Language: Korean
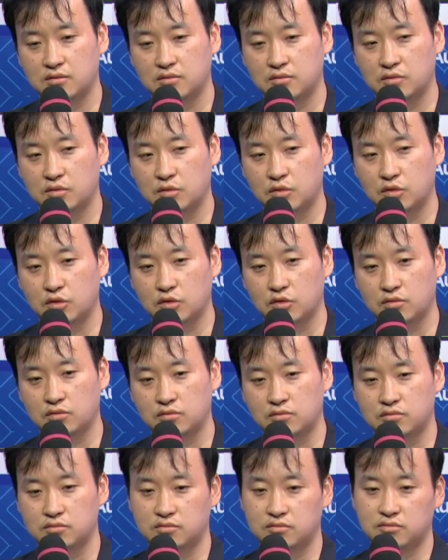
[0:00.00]
뭐
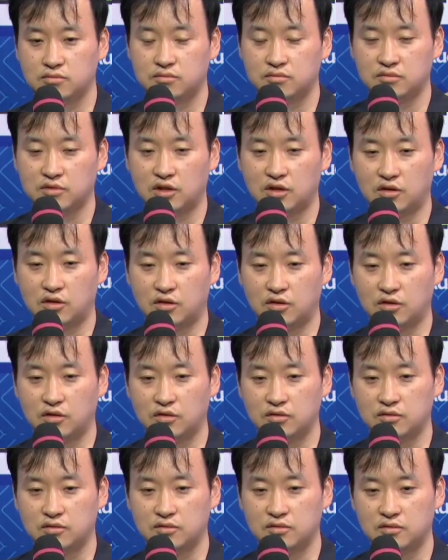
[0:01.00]

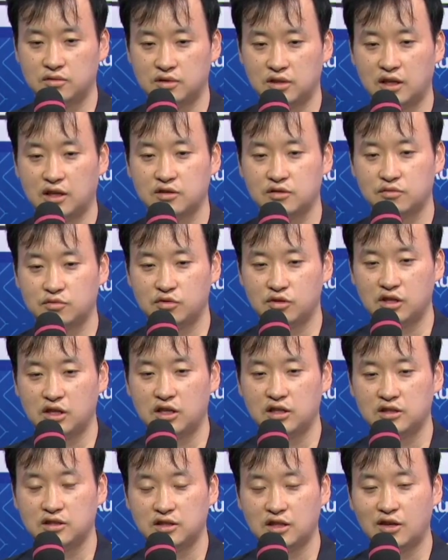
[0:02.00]
어, 제가
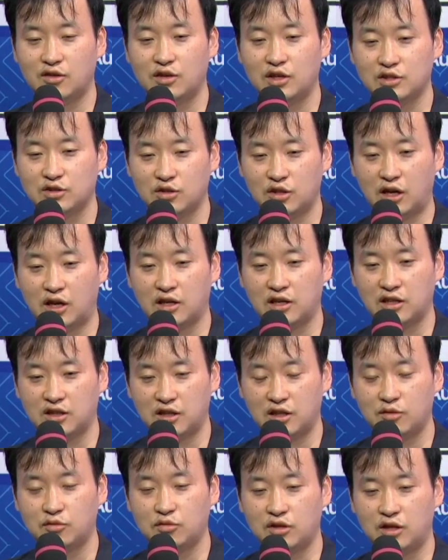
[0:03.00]
불리한 상황에서 나왔기
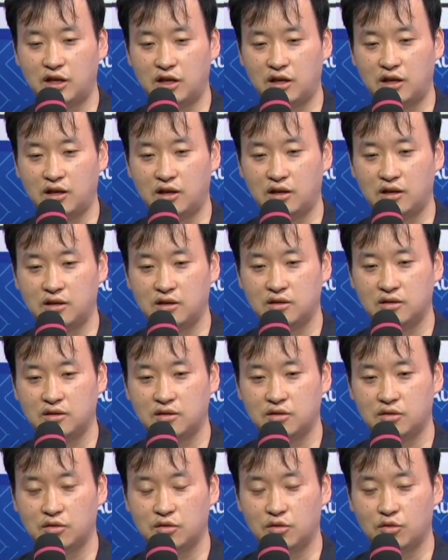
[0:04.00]
때문에
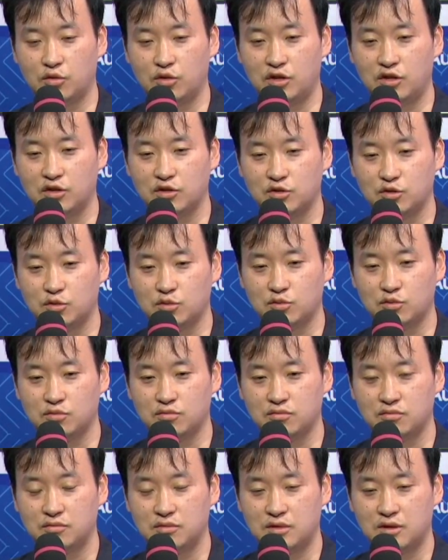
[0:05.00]
어, 오히려
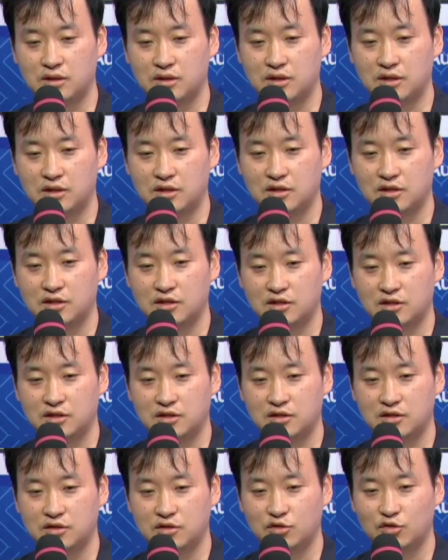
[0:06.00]
좀
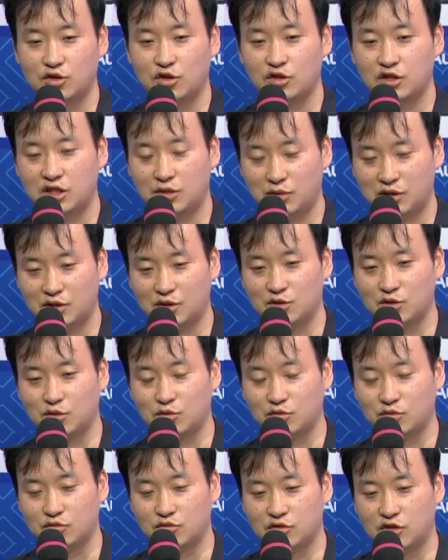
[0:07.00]
숙녀팀에서
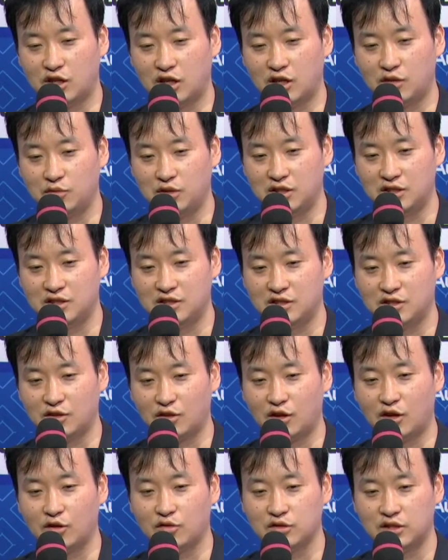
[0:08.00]
좀 부담이 있을
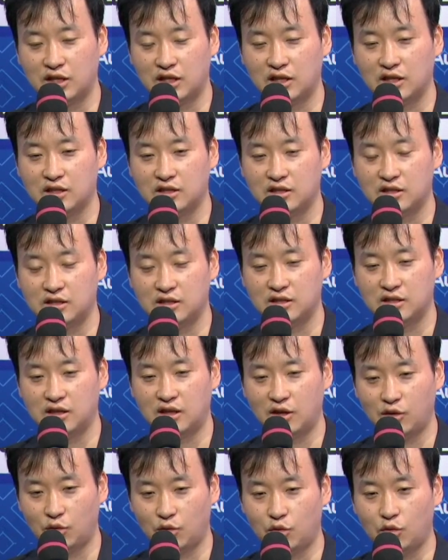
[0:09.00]
거라고 생각을
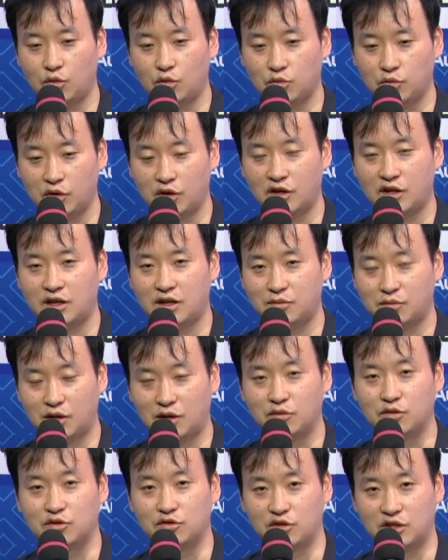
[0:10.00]
하고 편안한
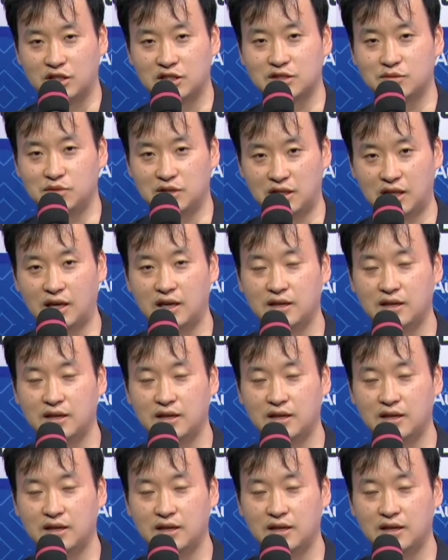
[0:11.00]
마음으로 두겠습니다.